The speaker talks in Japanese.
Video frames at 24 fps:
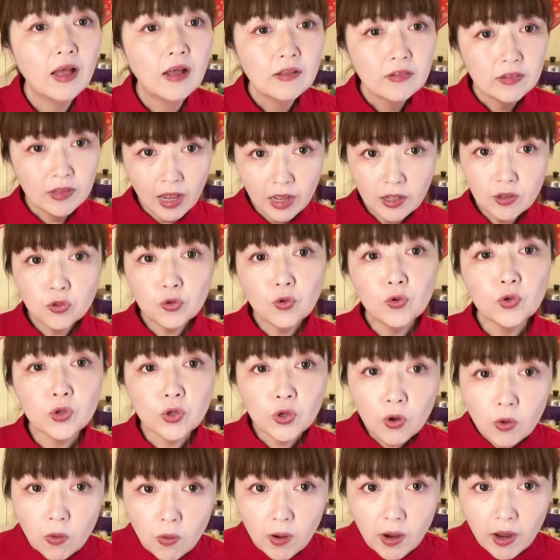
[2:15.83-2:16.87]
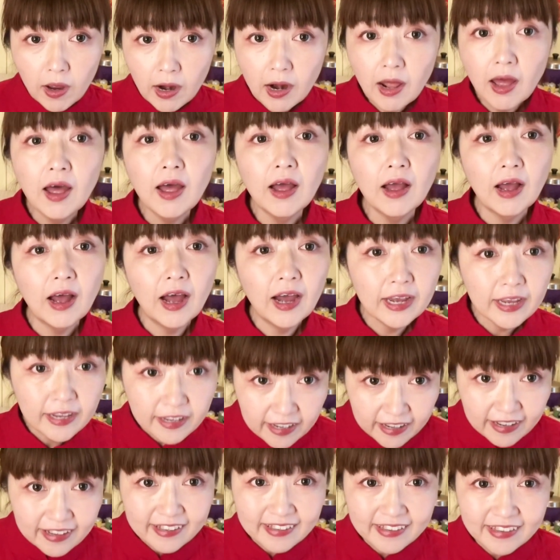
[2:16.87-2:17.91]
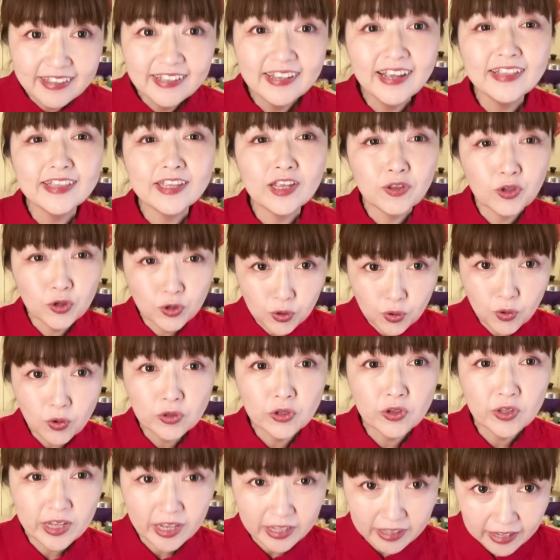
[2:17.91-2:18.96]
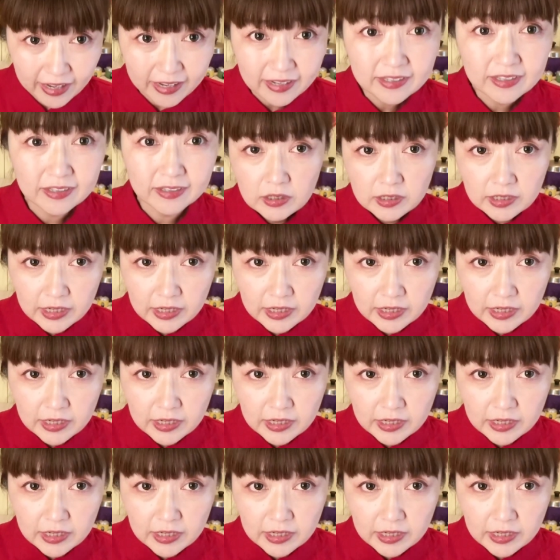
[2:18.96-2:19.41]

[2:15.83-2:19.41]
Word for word: なんと今日から解禁になったということなんです。